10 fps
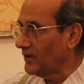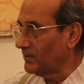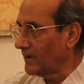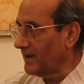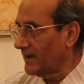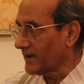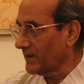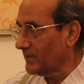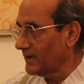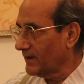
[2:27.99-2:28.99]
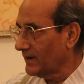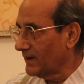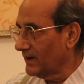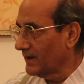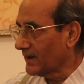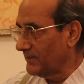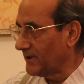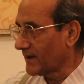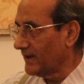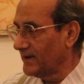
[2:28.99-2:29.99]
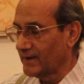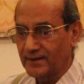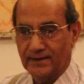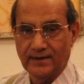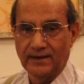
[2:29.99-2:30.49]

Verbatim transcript: बहुत बड़े इलाके पर कब्ज़ा कर लिया था